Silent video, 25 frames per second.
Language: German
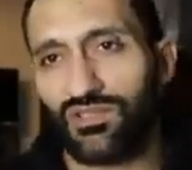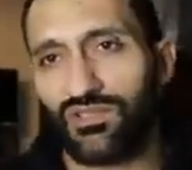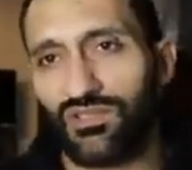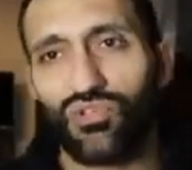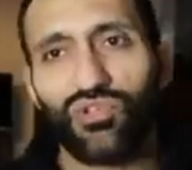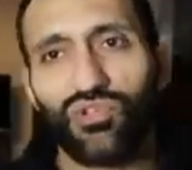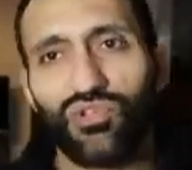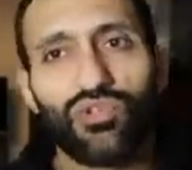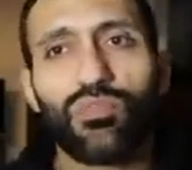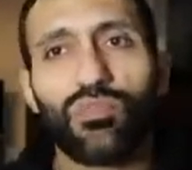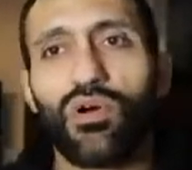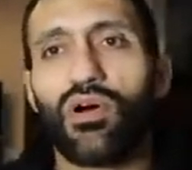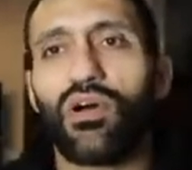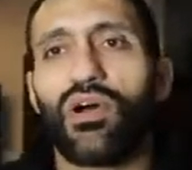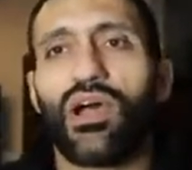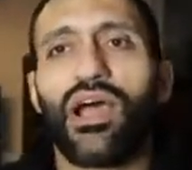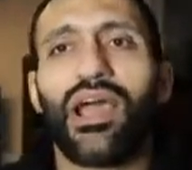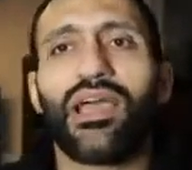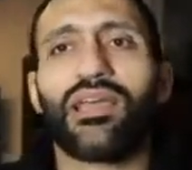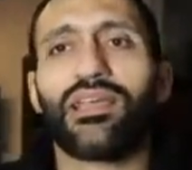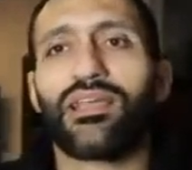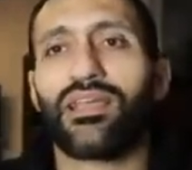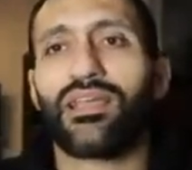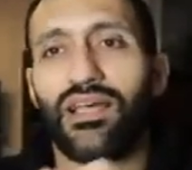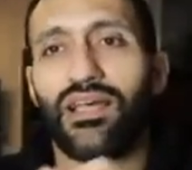Über,
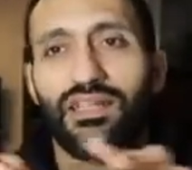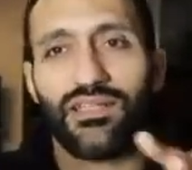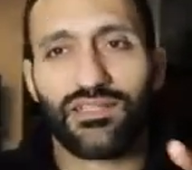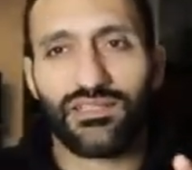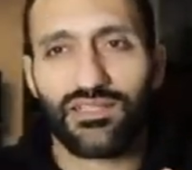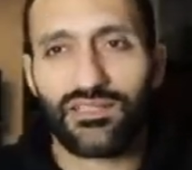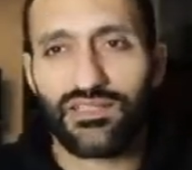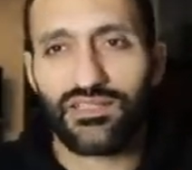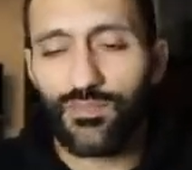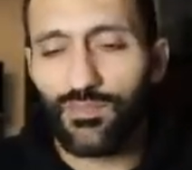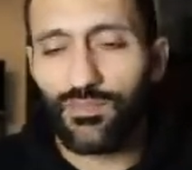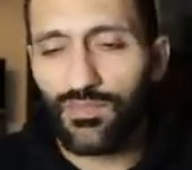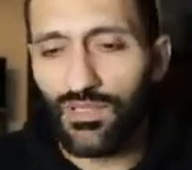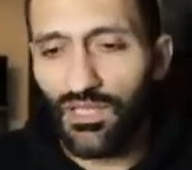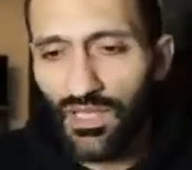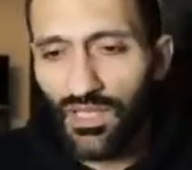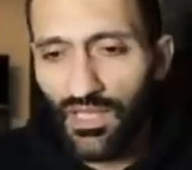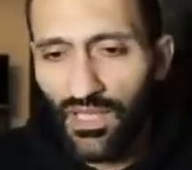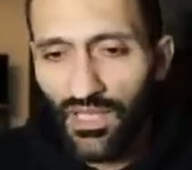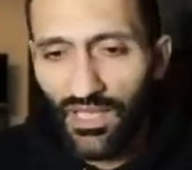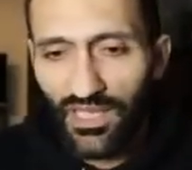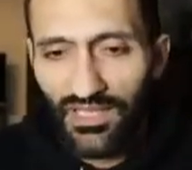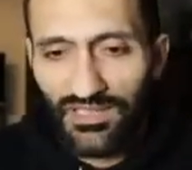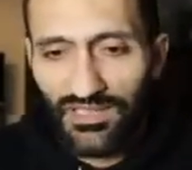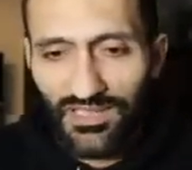rein gar nichts. Es gibt,
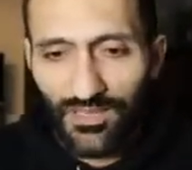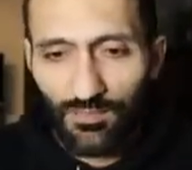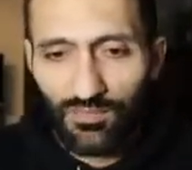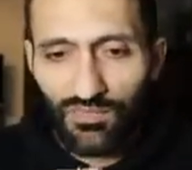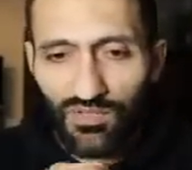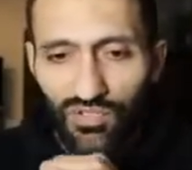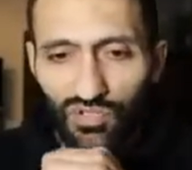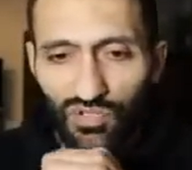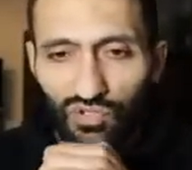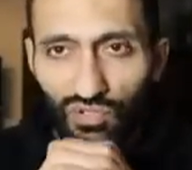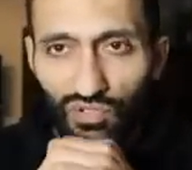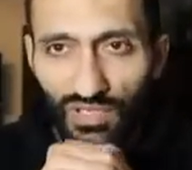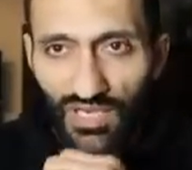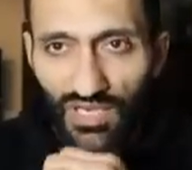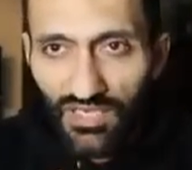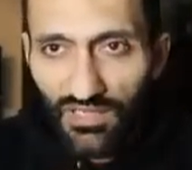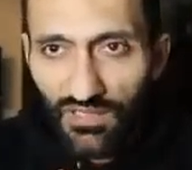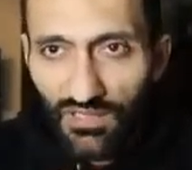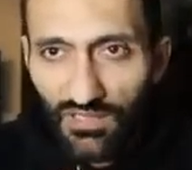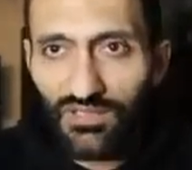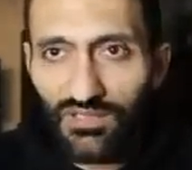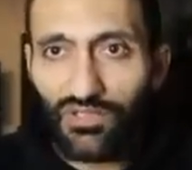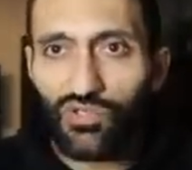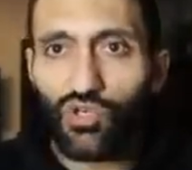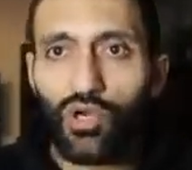es gibt Trader,
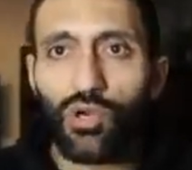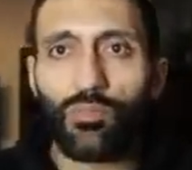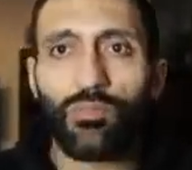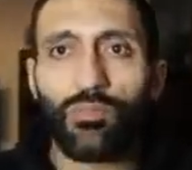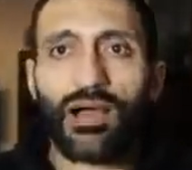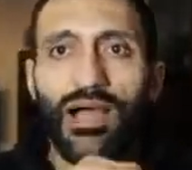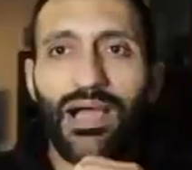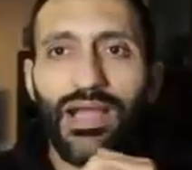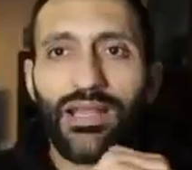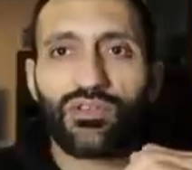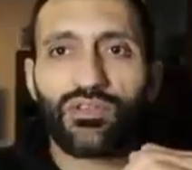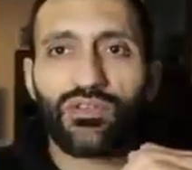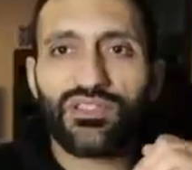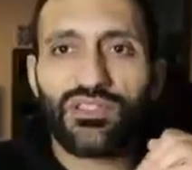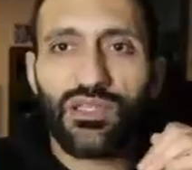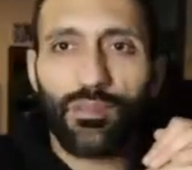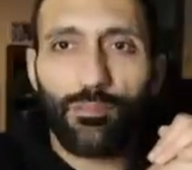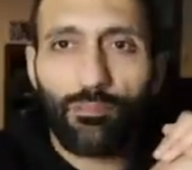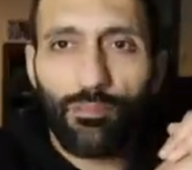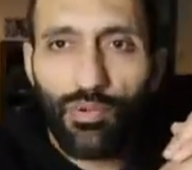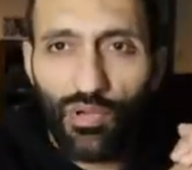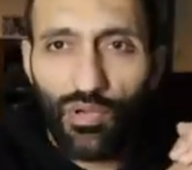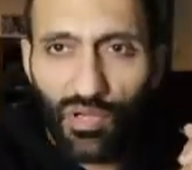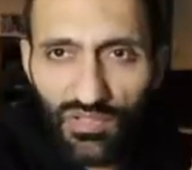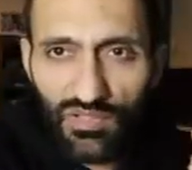die kommen rein aus der
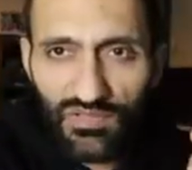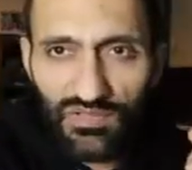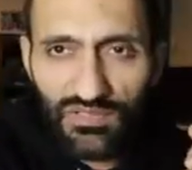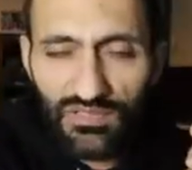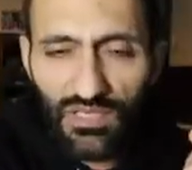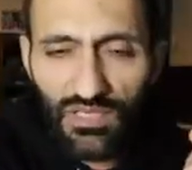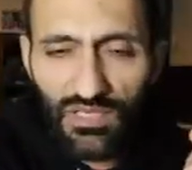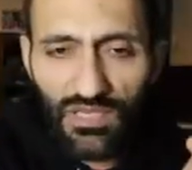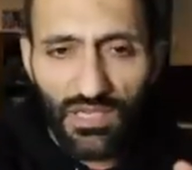Börse,